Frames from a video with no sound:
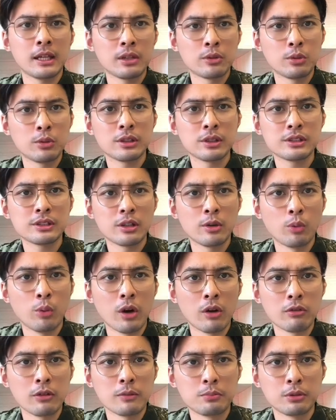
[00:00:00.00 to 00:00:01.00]
国的这个
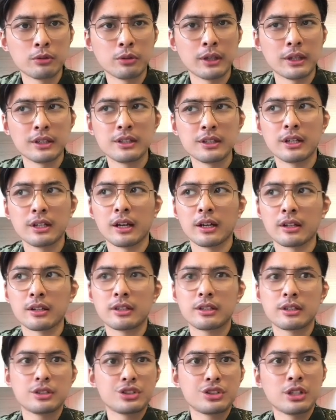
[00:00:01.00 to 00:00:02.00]
网络部队啊，
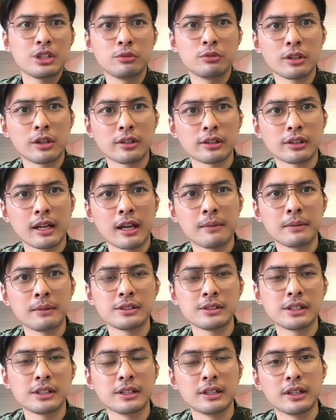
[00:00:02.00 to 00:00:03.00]
进入到他们
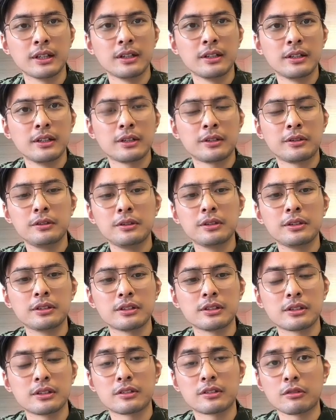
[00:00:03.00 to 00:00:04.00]
这个空客的
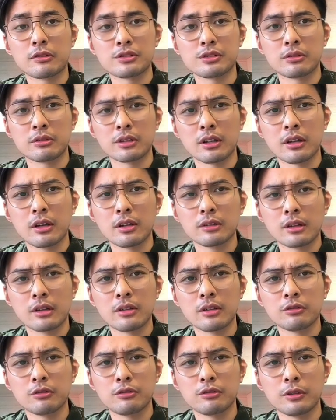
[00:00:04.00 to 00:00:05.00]
这个操作系统当当
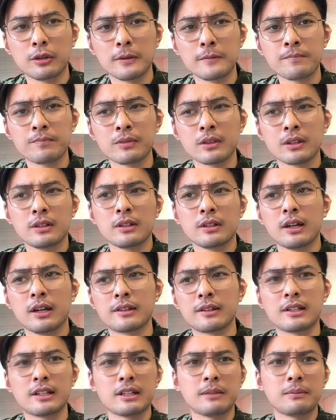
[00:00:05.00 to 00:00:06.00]
中去啊，
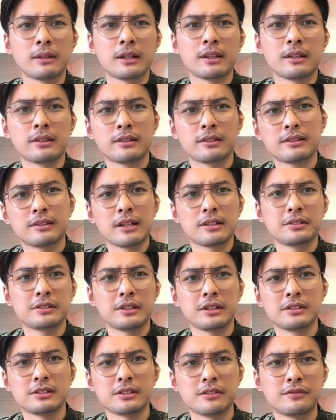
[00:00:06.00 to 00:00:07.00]
在里面再进
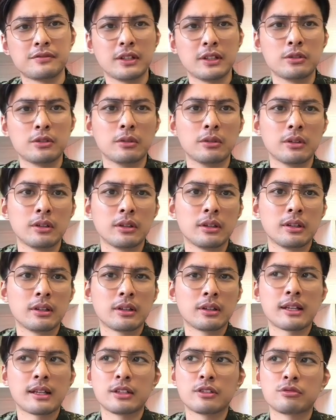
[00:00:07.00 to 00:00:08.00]
行这个飞控，
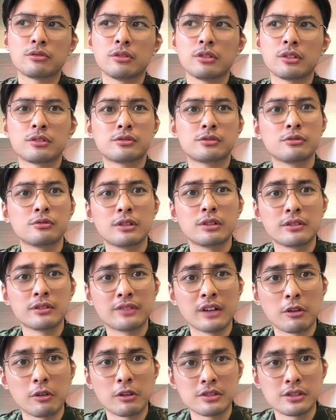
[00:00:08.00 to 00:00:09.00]
那你说中国跟
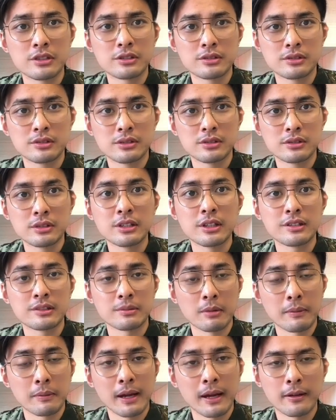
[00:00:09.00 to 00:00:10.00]
法国这之间怎
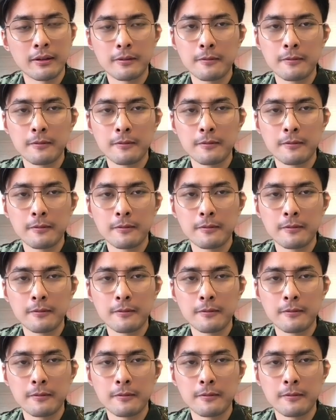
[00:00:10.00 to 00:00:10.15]
么办？